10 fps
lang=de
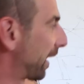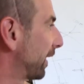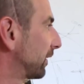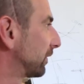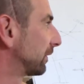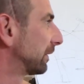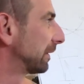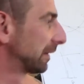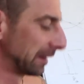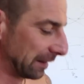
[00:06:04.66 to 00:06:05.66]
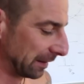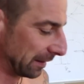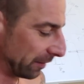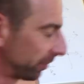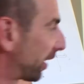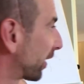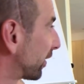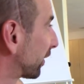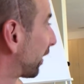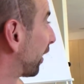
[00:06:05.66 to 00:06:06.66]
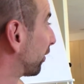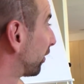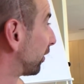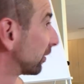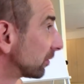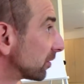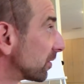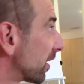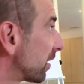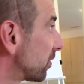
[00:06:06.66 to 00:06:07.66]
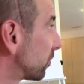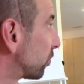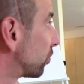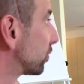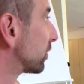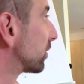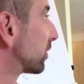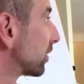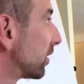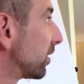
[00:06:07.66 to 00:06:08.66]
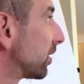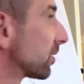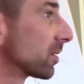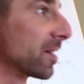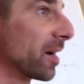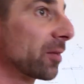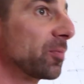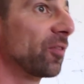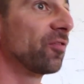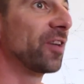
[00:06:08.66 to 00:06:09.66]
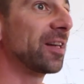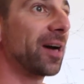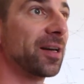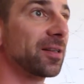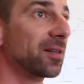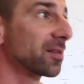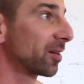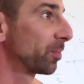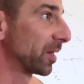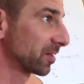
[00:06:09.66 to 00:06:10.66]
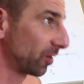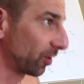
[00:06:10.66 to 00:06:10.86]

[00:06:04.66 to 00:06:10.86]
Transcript: eine Frage nach der anderen nenne und ihr sagt mir, wenn da eine Diskrepanz